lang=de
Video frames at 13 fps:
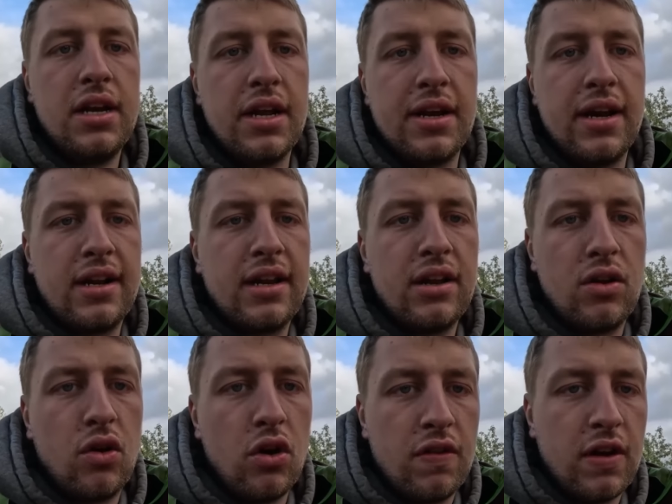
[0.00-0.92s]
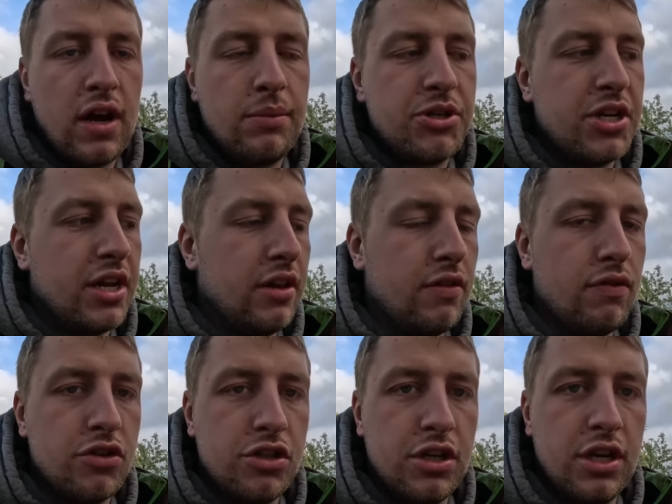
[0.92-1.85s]
Die hat halt kürzere Abstände
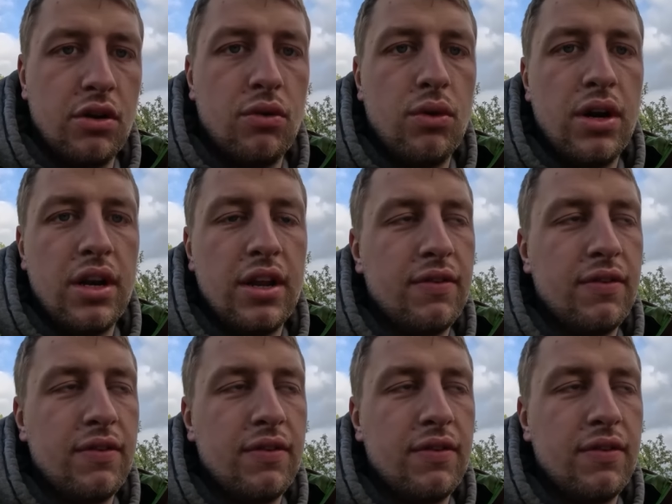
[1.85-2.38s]
zwischen den Rohren.